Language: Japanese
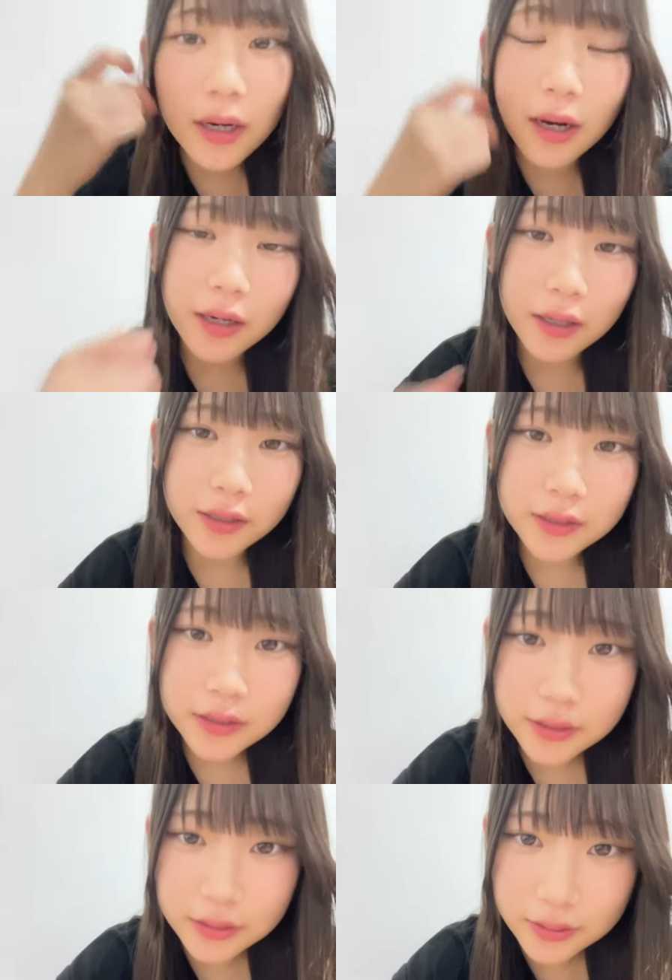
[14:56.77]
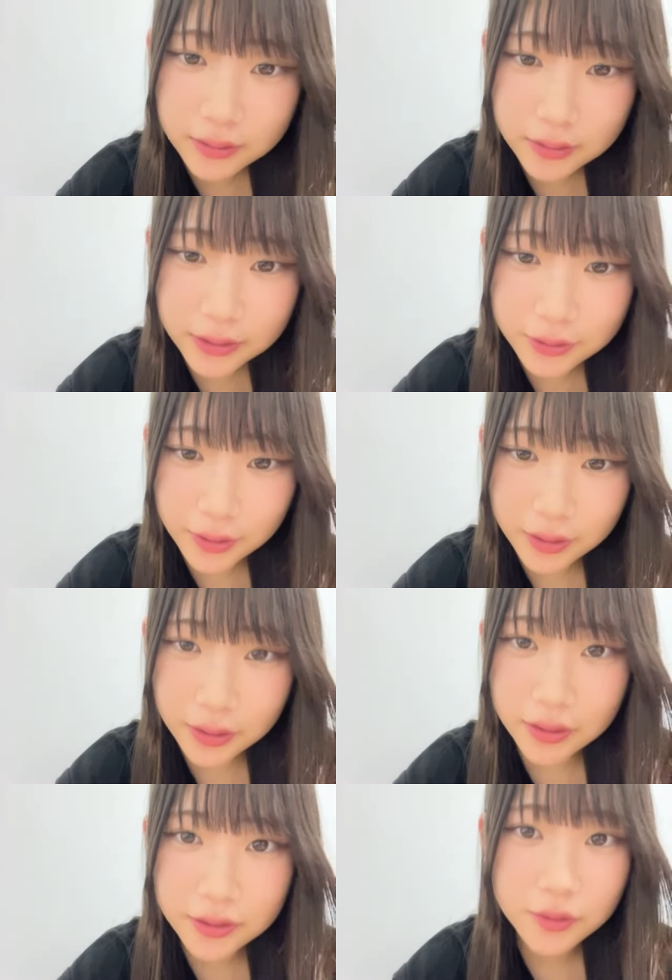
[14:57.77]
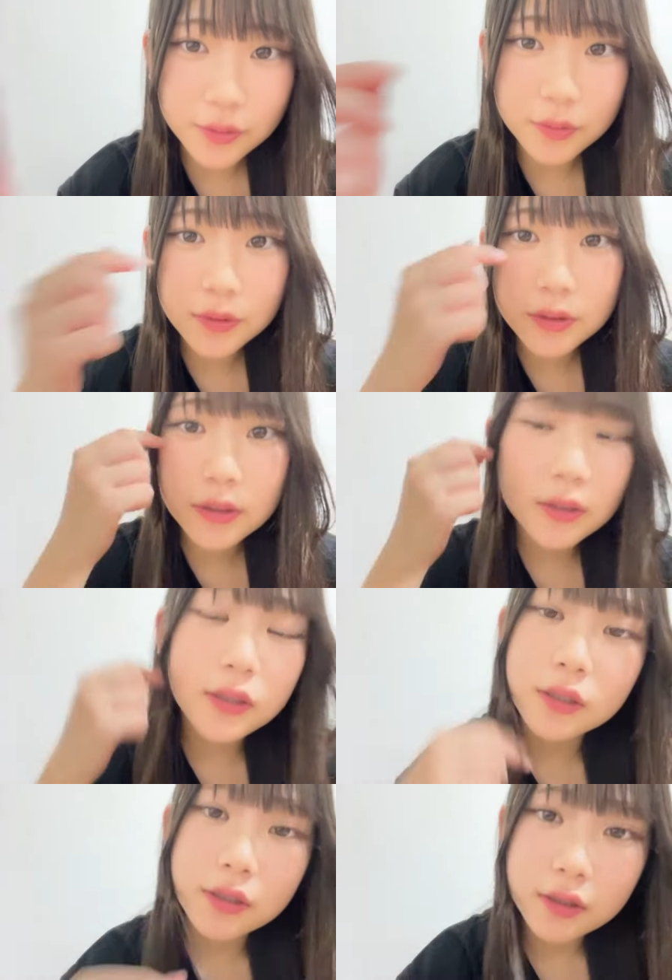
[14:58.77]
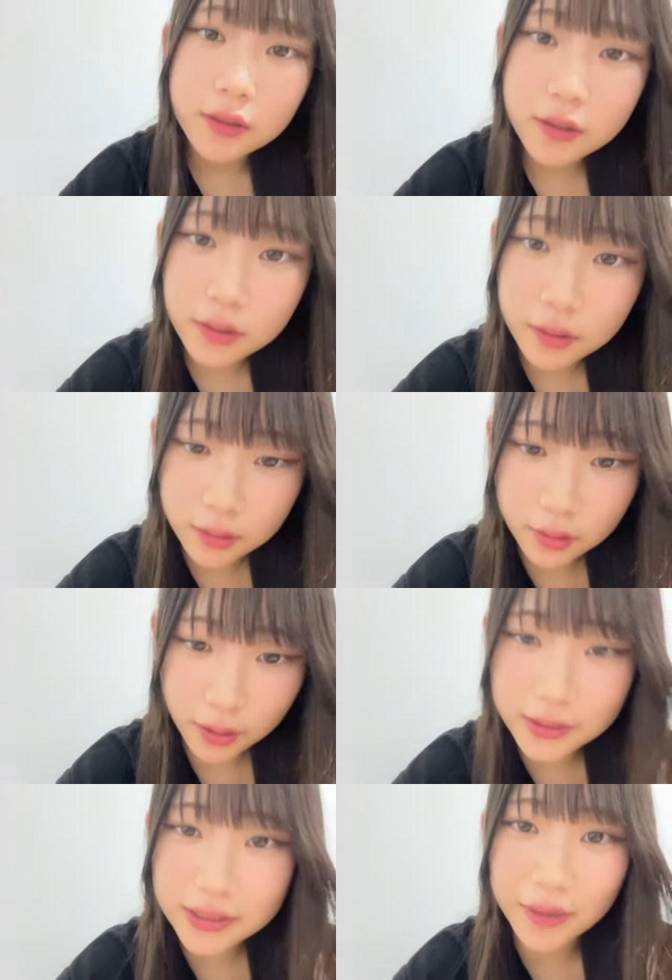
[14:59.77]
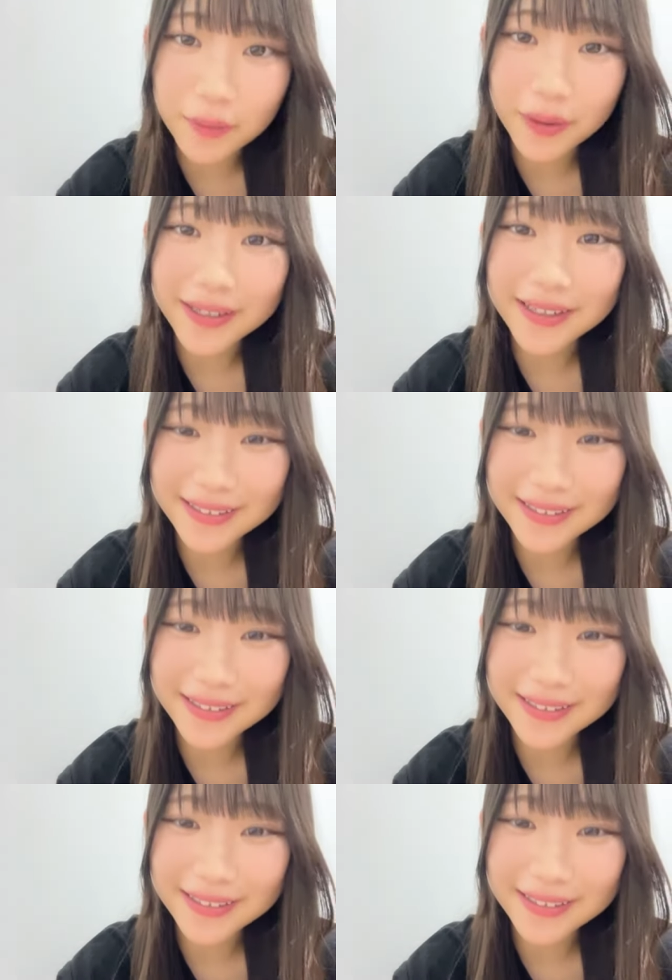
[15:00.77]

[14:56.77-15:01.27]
赤一緒だからちょっとね違う方がいいか